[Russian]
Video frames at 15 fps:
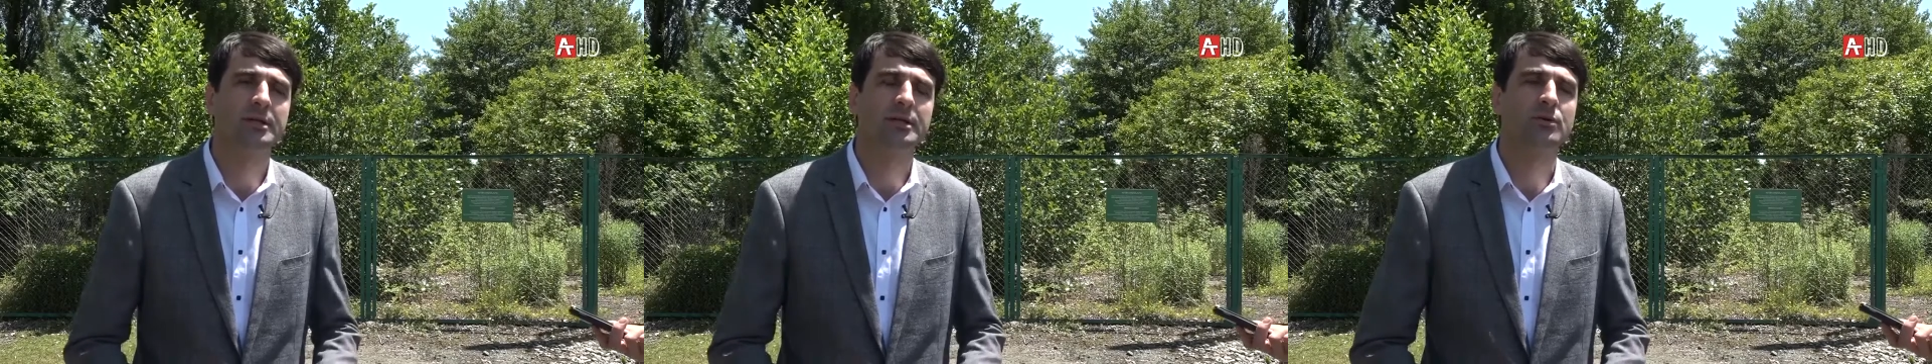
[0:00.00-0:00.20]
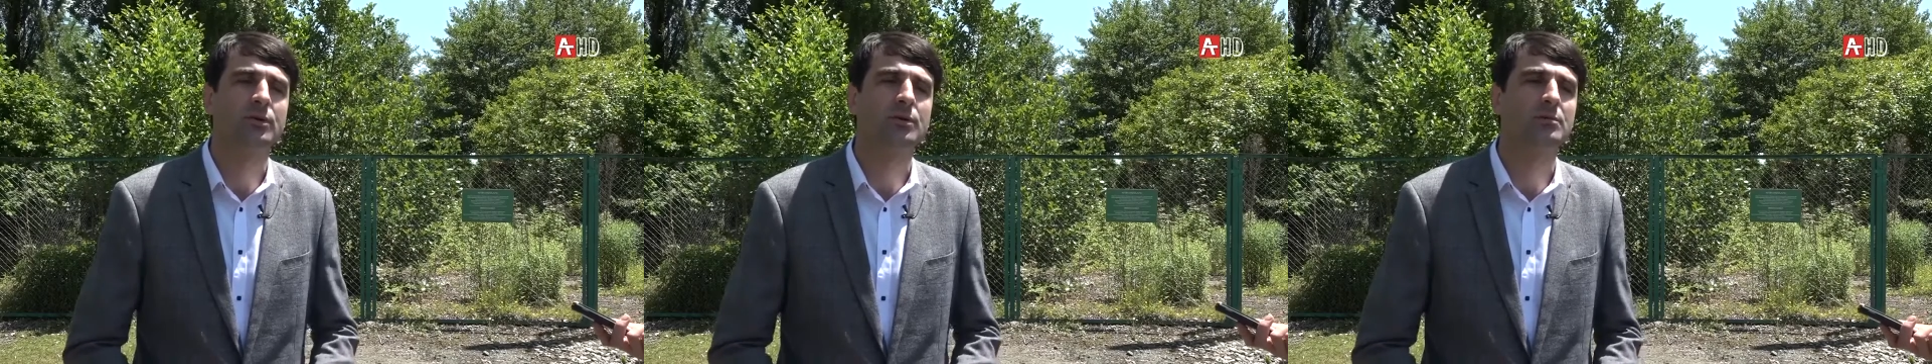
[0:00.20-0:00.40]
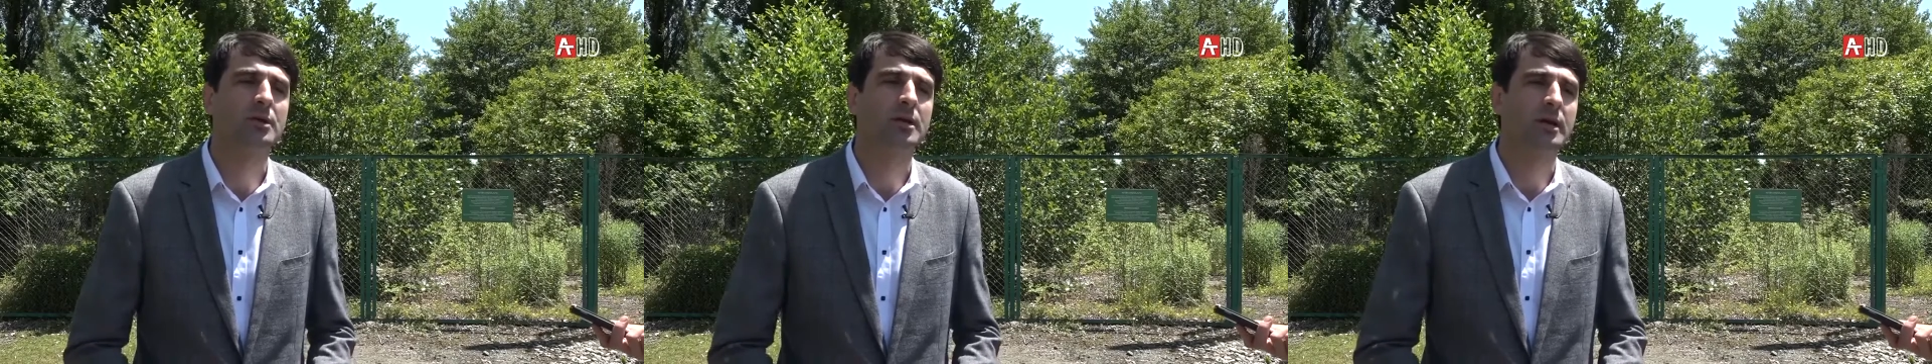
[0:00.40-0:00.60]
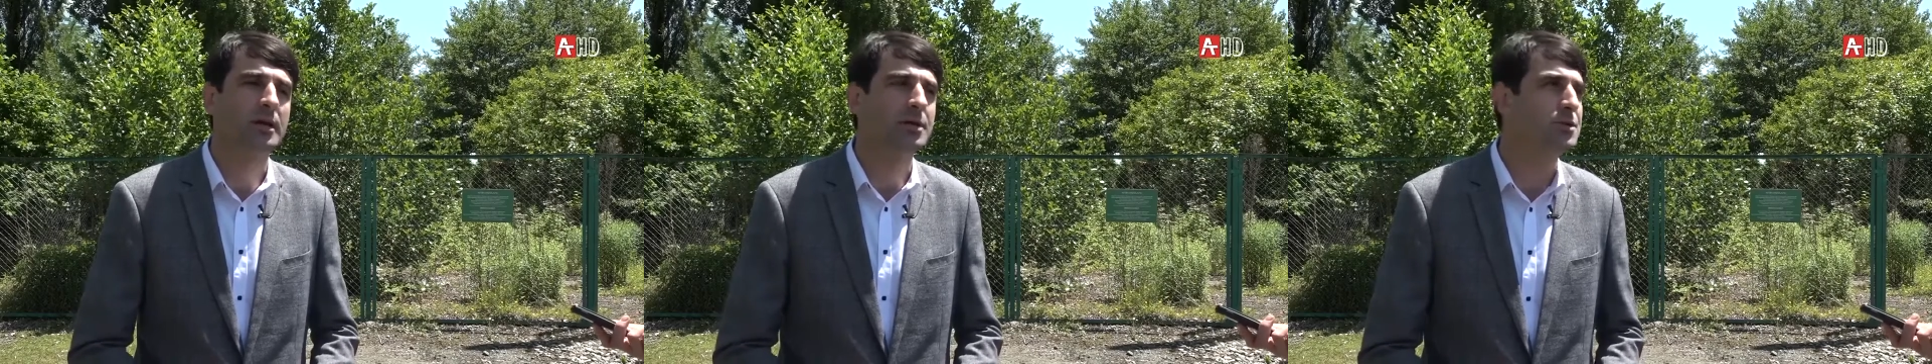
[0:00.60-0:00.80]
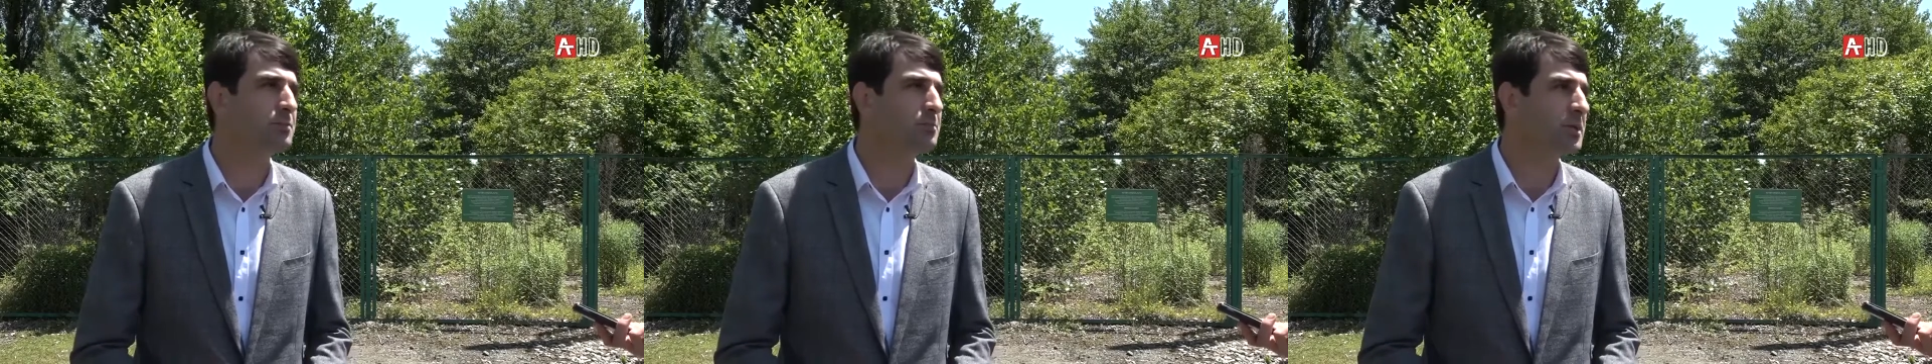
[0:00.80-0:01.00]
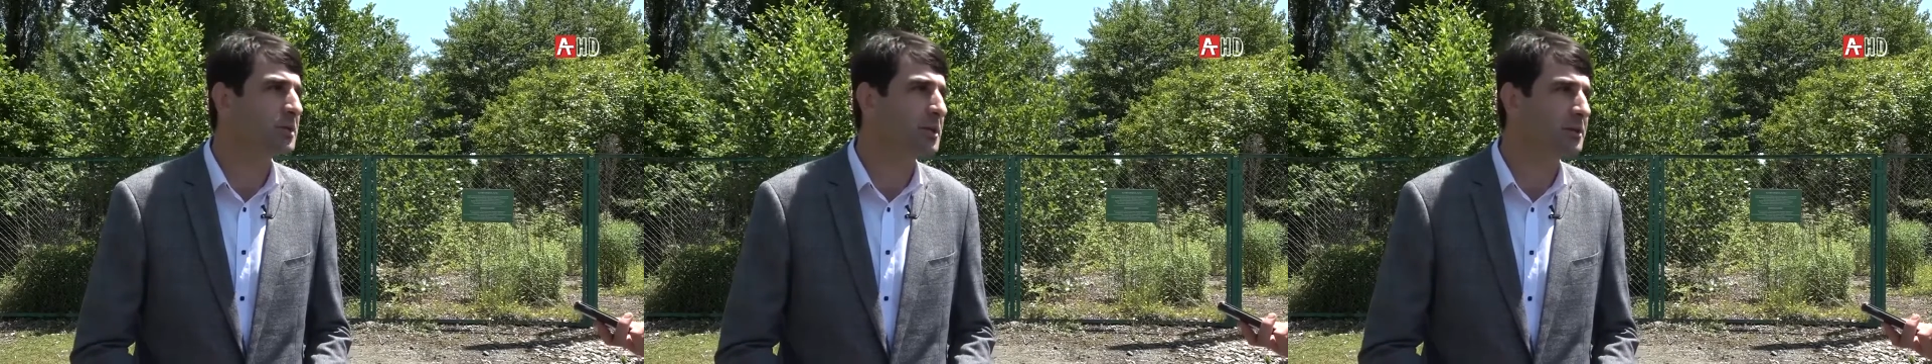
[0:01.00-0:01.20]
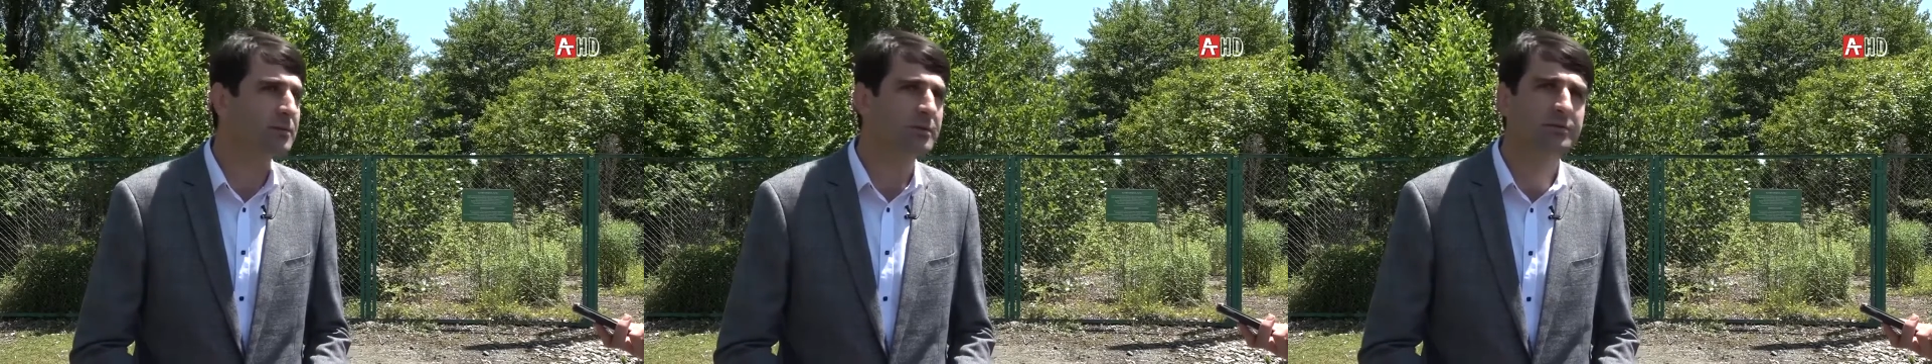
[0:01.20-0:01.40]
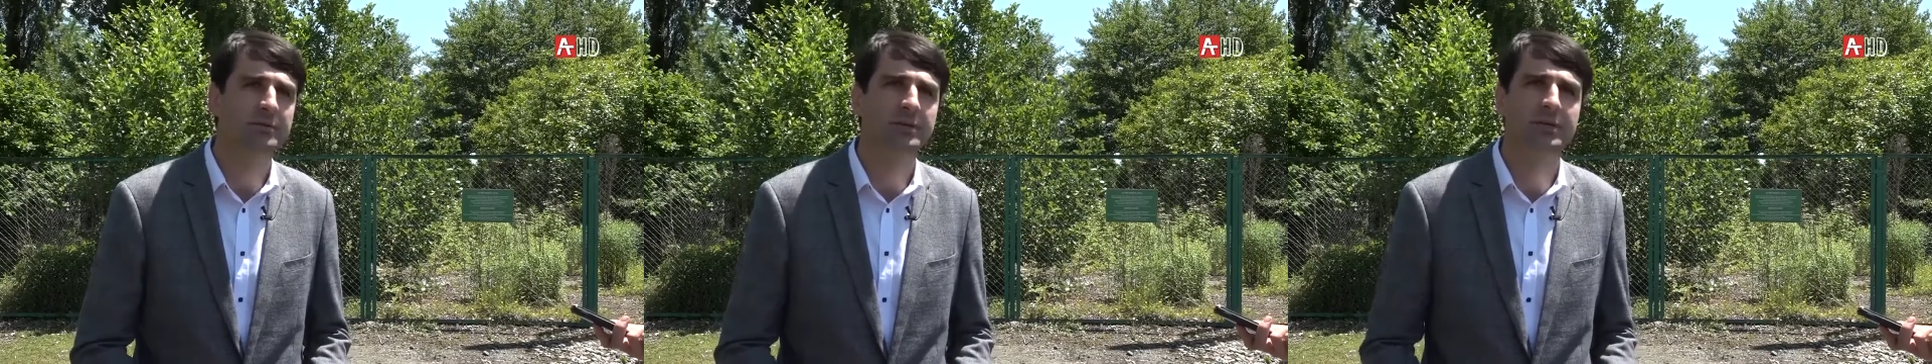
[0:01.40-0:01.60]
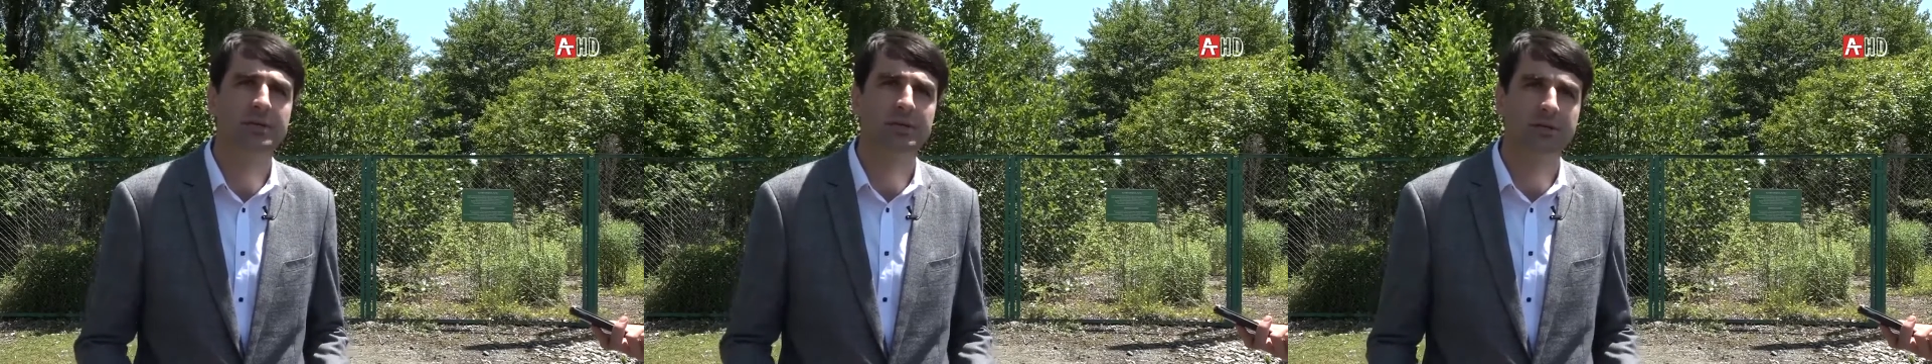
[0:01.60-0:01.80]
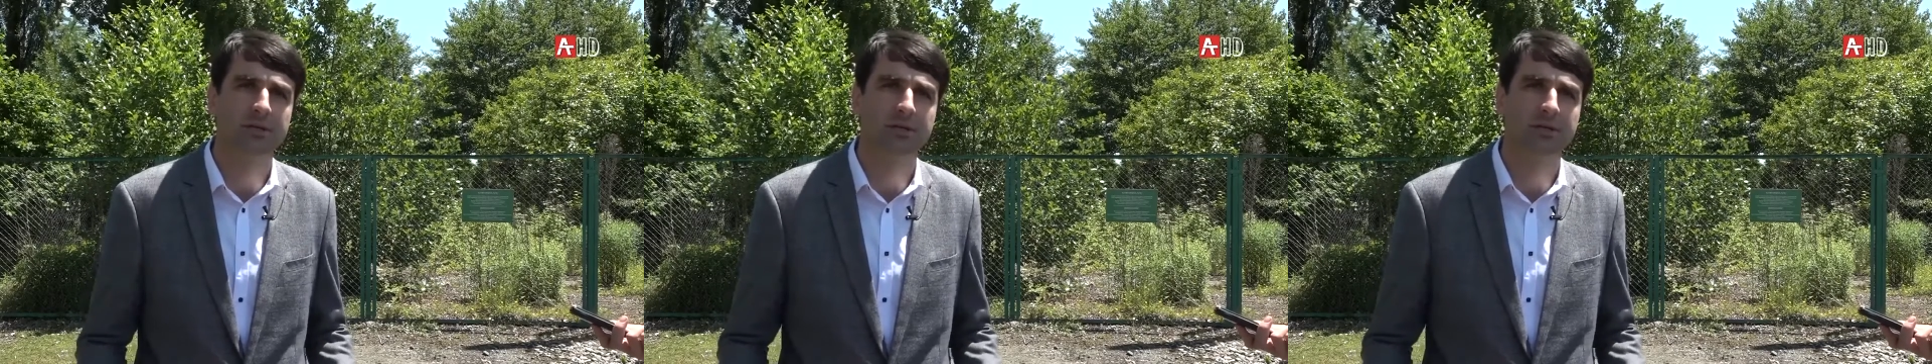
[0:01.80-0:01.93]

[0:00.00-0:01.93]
которые были раньше, подрывов или